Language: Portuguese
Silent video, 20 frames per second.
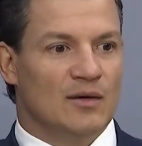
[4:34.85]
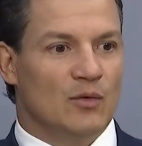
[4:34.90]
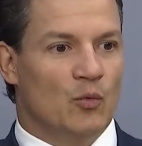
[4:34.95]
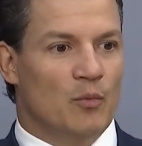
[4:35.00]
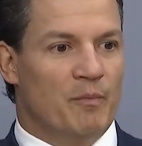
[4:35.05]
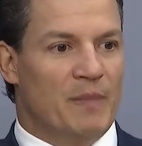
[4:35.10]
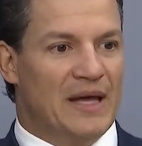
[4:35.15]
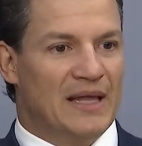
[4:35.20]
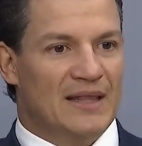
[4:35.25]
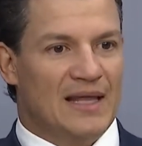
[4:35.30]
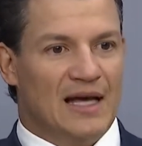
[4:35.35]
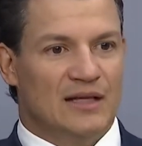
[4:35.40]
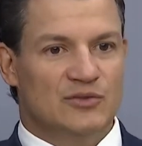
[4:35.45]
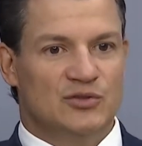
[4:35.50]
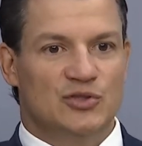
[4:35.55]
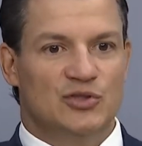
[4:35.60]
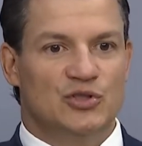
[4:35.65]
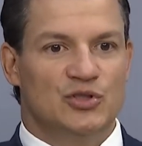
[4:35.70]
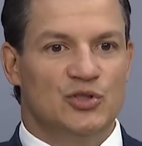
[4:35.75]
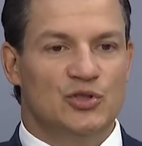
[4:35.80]
um pedaço
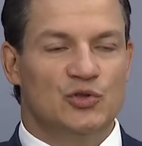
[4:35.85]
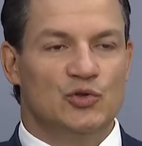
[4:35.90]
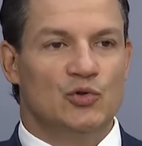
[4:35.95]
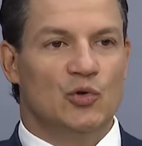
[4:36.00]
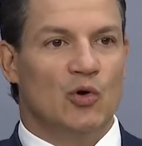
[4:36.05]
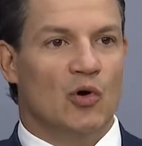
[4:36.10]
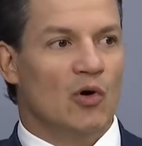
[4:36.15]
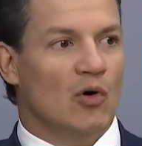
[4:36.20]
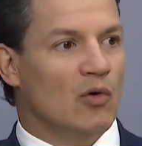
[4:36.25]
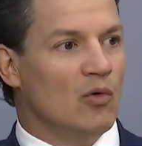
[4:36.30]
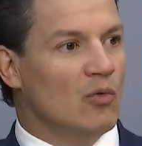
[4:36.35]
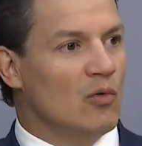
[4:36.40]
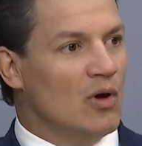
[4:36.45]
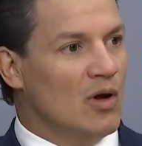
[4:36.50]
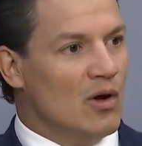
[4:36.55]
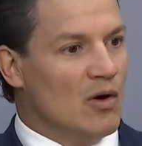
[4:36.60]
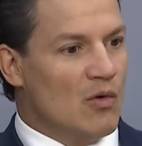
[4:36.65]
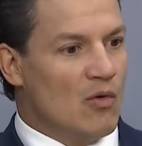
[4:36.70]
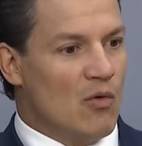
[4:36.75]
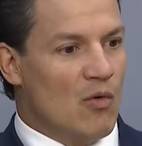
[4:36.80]
de tijolo,
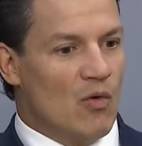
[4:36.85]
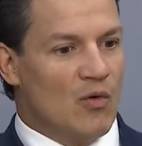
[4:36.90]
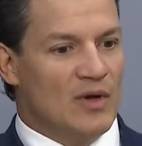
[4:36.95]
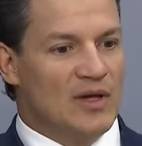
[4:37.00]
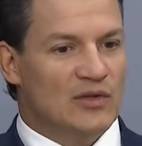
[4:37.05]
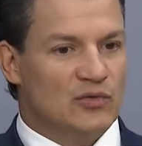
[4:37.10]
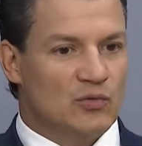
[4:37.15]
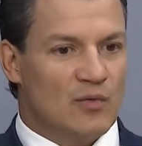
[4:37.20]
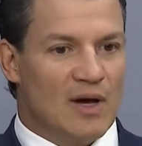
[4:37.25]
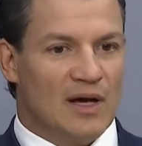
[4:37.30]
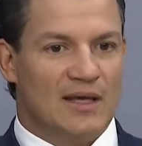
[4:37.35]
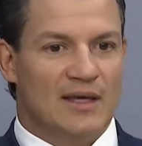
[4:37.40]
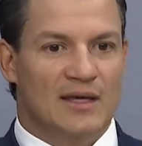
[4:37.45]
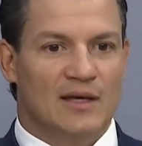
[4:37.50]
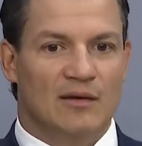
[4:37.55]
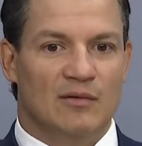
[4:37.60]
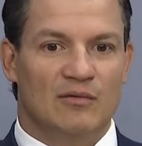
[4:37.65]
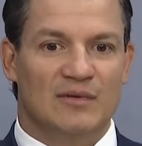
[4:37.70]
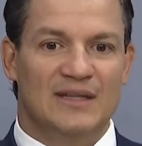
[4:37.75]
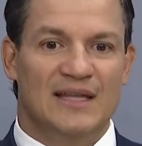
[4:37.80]
com isso, com
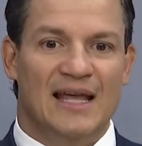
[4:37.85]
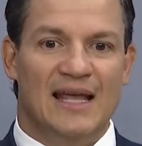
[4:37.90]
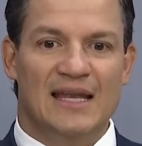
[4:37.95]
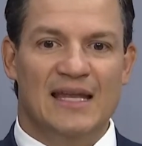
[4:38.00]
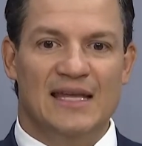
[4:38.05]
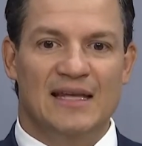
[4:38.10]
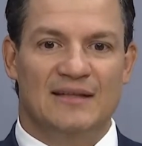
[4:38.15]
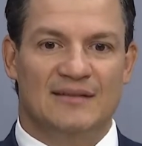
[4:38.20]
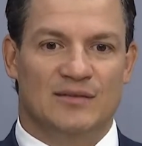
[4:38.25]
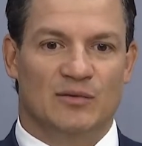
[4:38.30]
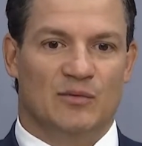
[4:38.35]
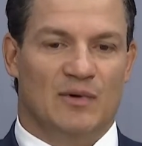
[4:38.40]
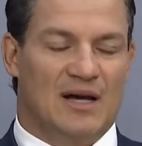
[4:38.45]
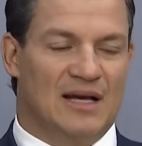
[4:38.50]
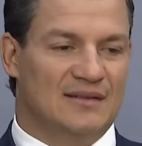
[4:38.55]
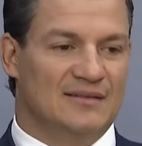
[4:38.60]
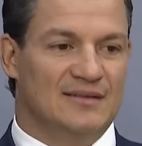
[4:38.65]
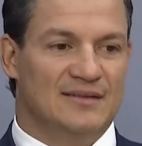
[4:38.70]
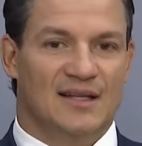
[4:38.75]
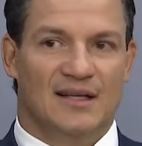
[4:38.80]
aquilo, indenizam,
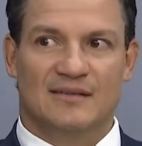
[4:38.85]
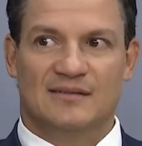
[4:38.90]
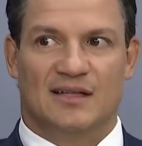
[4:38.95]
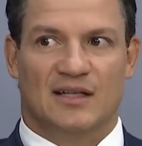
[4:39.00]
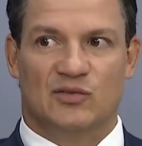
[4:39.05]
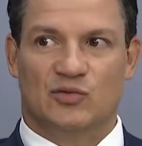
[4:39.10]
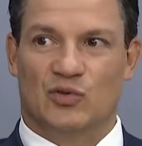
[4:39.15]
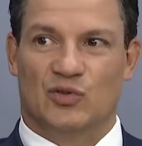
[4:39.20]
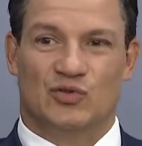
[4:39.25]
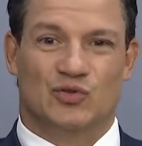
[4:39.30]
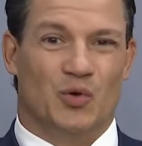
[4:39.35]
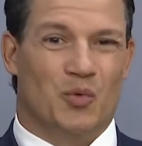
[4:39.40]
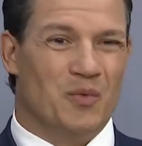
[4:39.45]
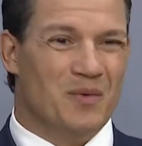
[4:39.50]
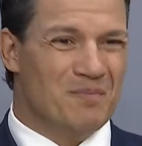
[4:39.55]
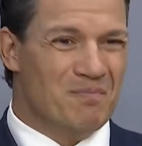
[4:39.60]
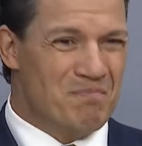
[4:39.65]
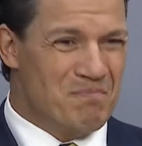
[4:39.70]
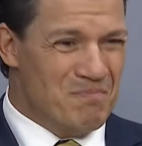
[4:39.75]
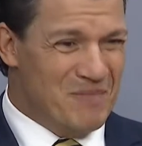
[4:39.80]
as indenizações são
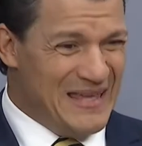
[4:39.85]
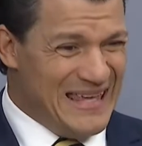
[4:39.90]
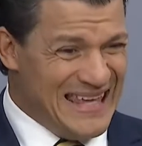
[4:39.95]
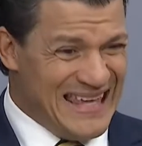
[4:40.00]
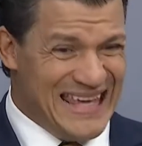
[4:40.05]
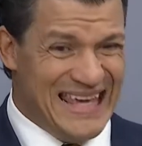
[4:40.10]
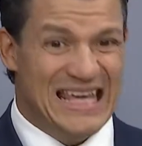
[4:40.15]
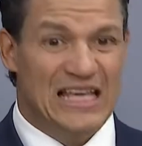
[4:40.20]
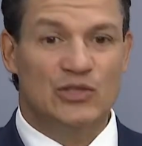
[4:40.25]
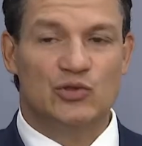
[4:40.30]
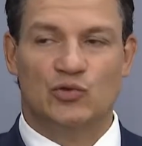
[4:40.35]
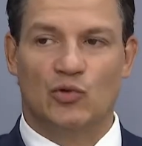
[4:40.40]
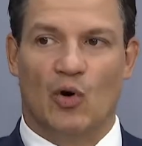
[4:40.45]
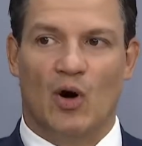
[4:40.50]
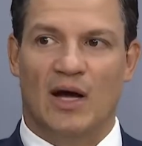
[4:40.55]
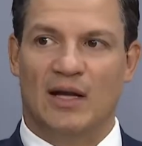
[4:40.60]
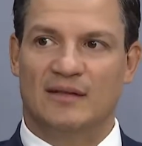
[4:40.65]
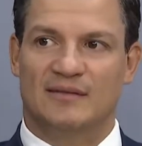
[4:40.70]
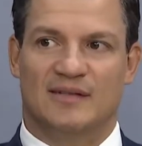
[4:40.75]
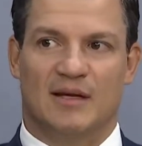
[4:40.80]

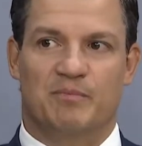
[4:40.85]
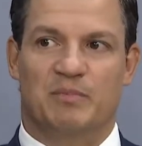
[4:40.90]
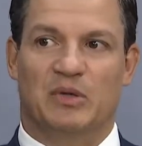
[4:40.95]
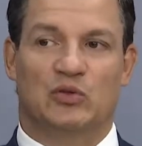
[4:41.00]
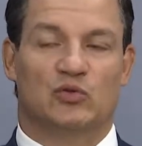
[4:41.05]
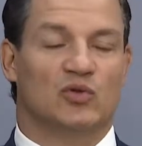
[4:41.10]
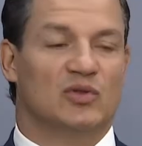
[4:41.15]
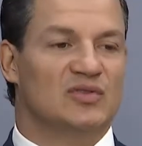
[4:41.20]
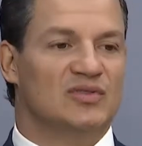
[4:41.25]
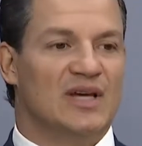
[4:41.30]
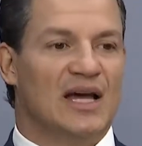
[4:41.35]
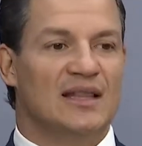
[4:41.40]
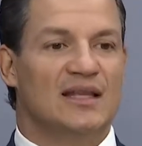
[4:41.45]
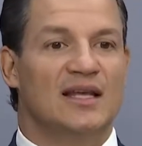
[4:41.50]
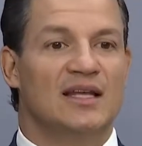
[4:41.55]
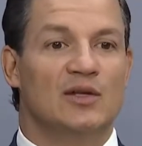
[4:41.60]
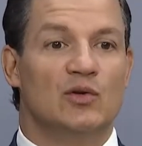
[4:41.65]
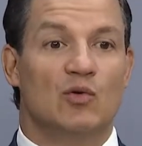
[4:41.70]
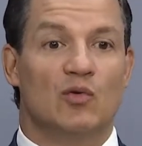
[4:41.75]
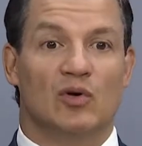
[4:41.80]
irrisórias, a pessoa sai
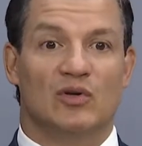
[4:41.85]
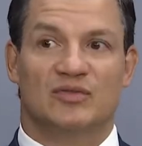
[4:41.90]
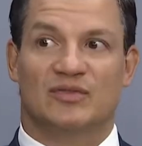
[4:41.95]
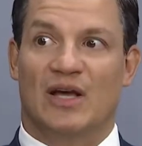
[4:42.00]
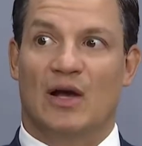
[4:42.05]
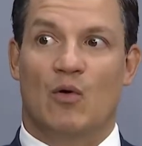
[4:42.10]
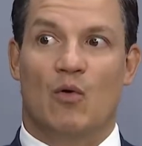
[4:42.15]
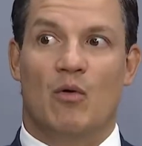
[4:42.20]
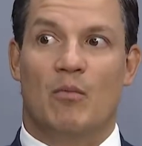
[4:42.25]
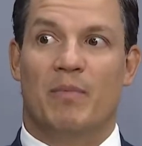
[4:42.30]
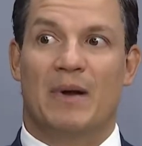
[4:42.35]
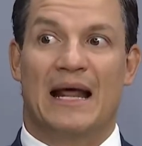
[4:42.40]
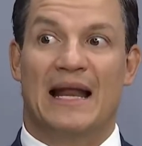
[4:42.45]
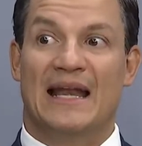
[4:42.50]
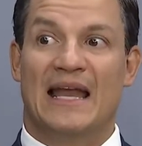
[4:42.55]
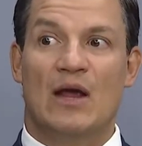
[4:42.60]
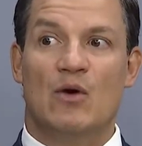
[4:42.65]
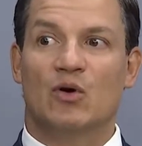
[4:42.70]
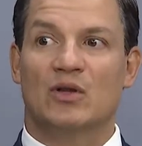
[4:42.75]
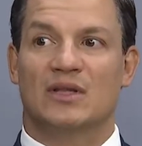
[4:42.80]
dali não consegue comprar
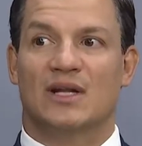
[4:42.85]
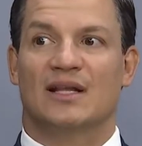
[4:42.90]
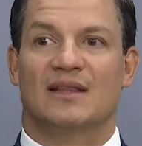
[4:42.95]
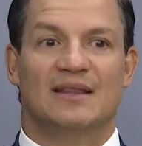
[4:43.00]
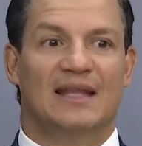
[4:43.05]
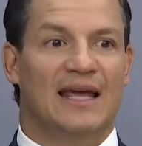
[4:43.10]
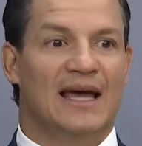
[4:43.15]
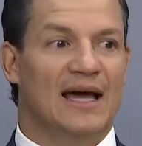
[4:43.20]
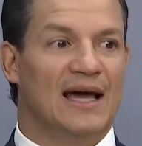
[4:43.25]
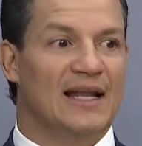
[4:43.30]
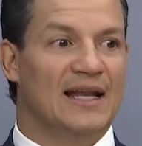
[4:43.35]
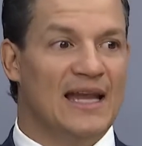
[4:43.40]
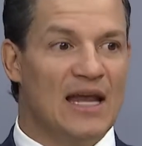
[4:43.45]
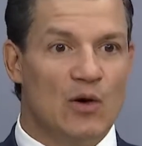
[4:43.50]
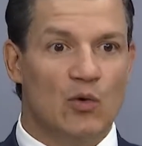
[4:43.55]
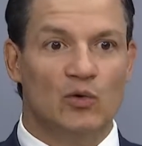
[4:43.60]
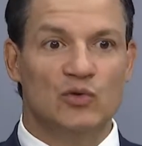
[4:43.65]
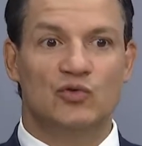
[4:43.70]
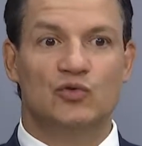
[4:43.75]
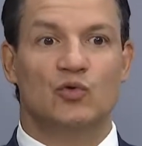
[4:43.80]
nem outra terra, nem
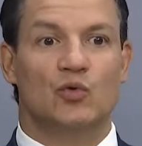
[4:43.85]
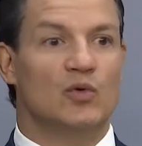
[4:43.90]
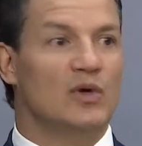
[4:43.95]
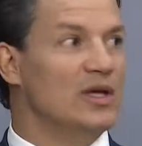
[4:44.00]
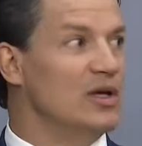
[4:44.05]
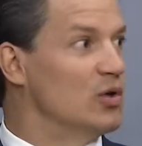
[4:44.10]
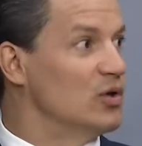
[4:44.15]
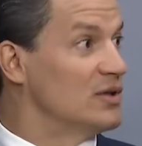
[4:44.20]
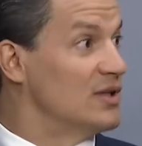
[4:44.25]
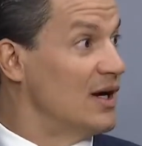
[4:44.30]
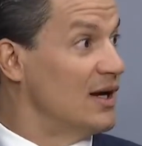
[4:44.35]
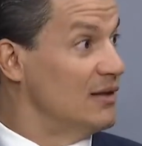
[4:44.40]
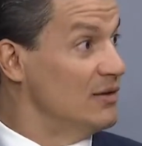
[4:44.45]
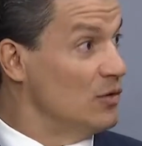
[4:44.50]
compra construir nada, outra. Né?